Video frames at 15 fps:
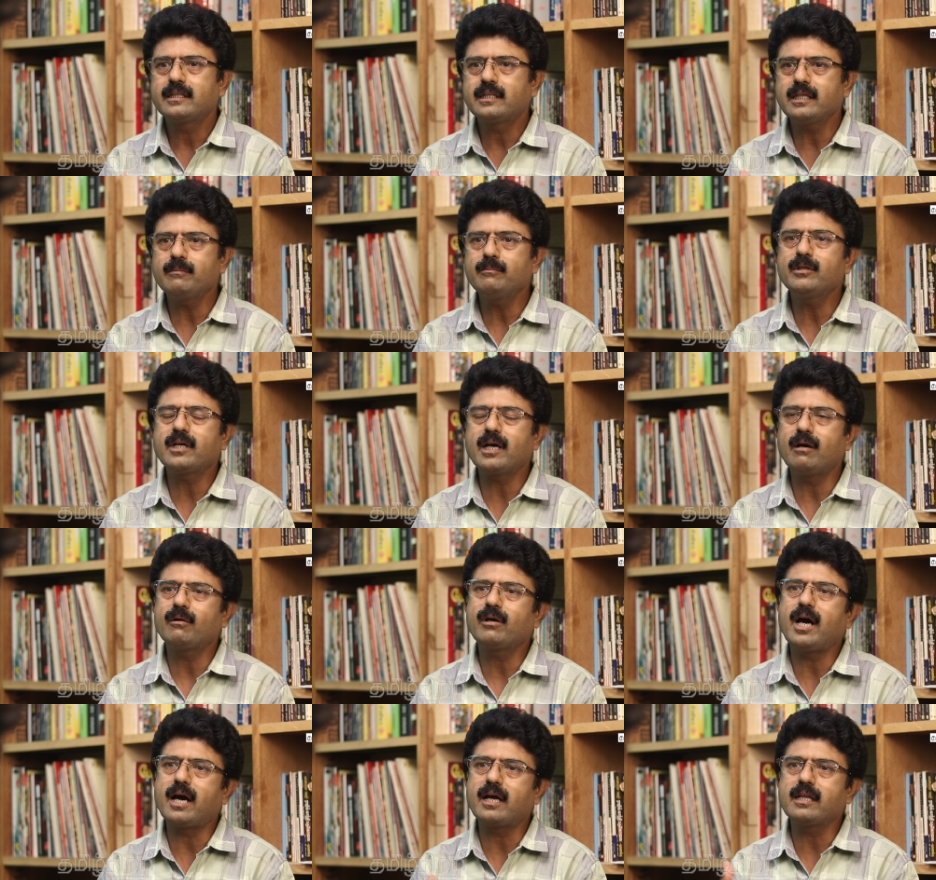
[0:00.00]

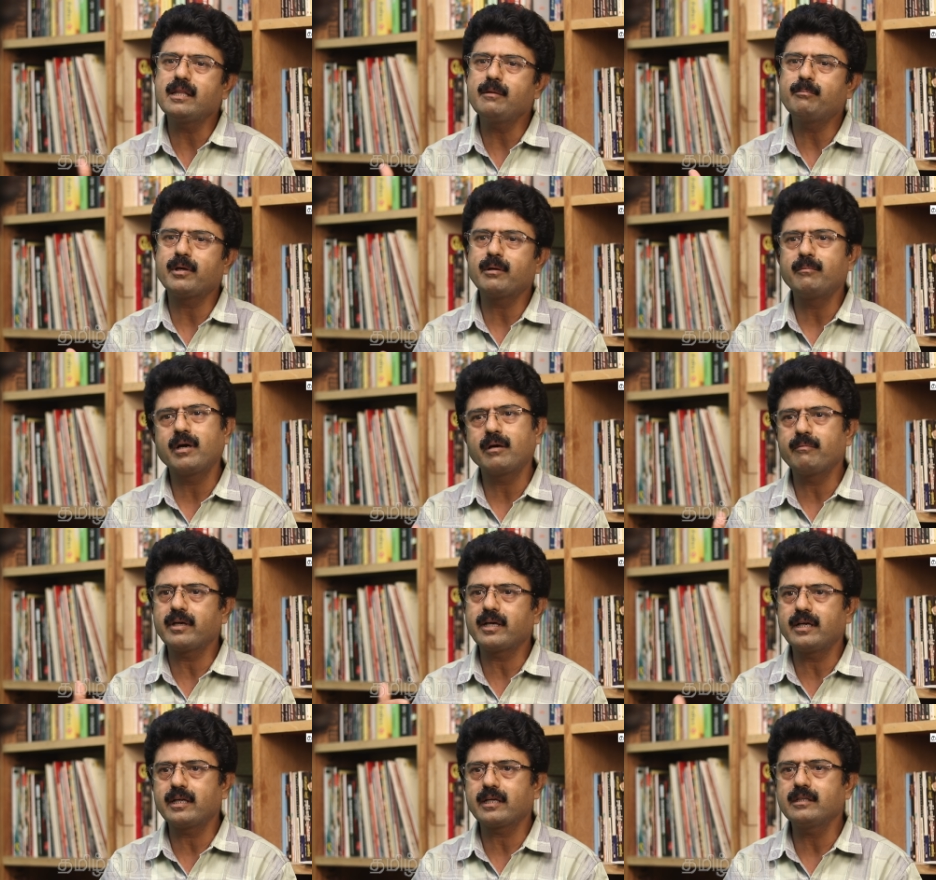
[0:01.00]
திமுகவுக்கு அறுதி
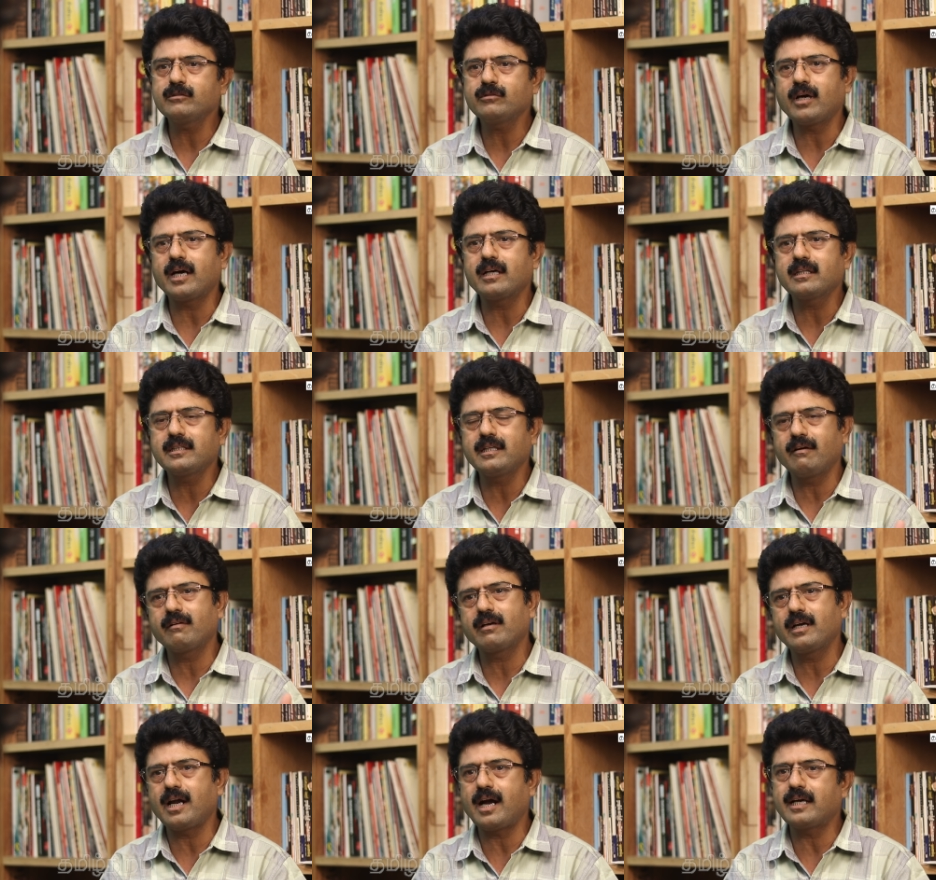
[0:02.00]
பெரும்பான்மை கிடைக்கும் ஸோ அடுத்து
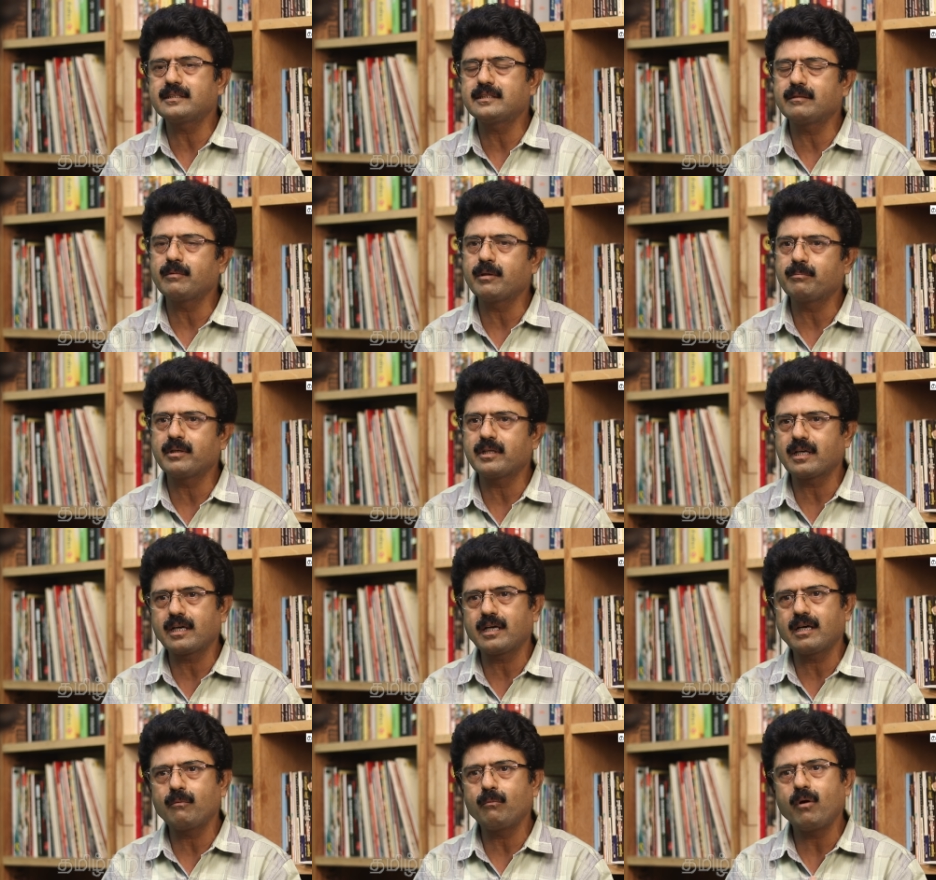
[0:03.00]
அவர்கள் ஆட்சி
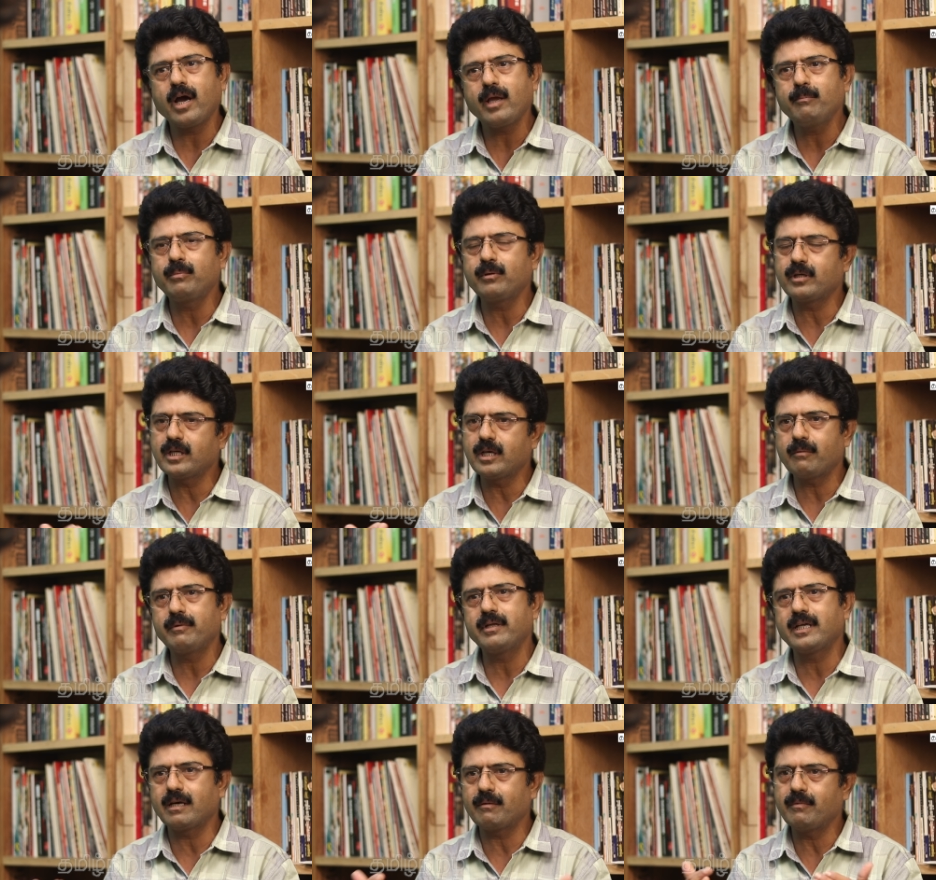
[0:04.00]
அமைப்பதற்கான வாய்ப்பு இருக்குது
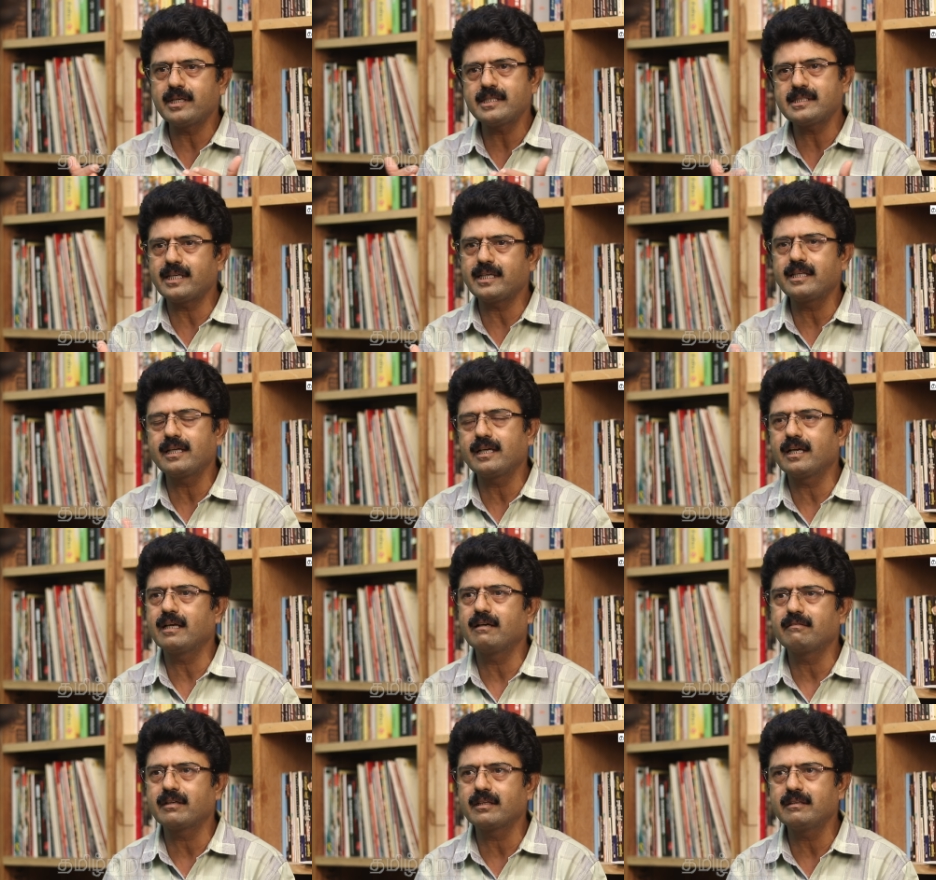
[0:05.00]
அப்படிங்கிற மாதிரி
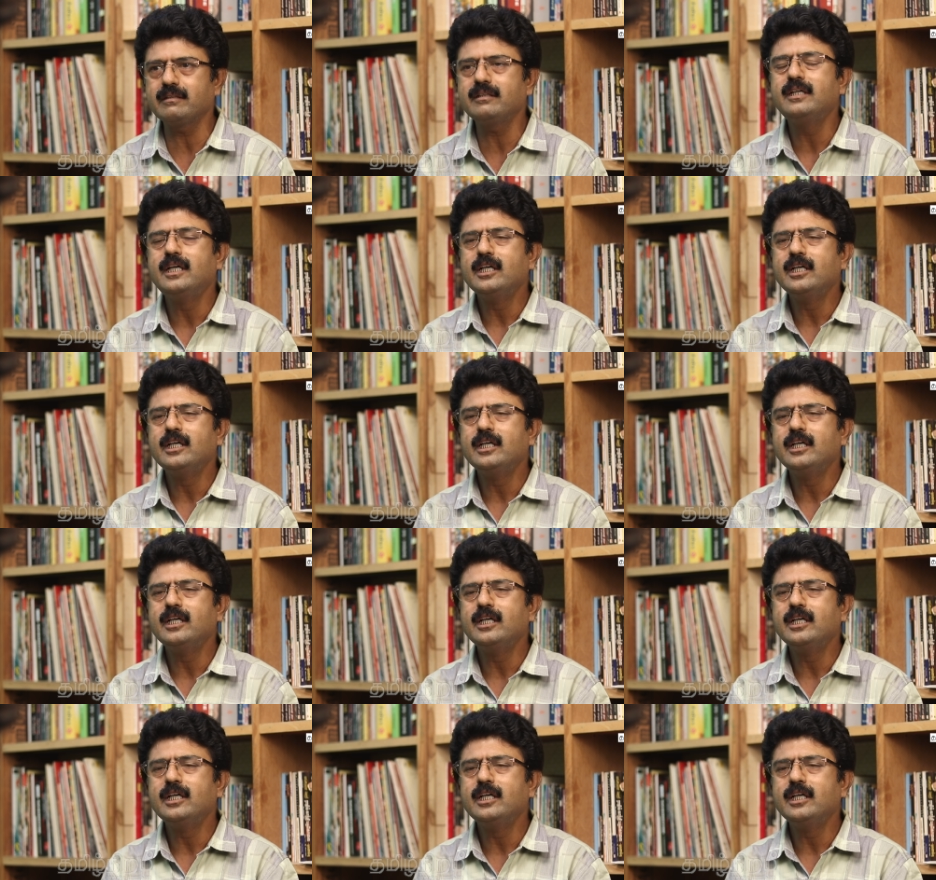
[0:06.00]
செய்திகள்லாம் வருது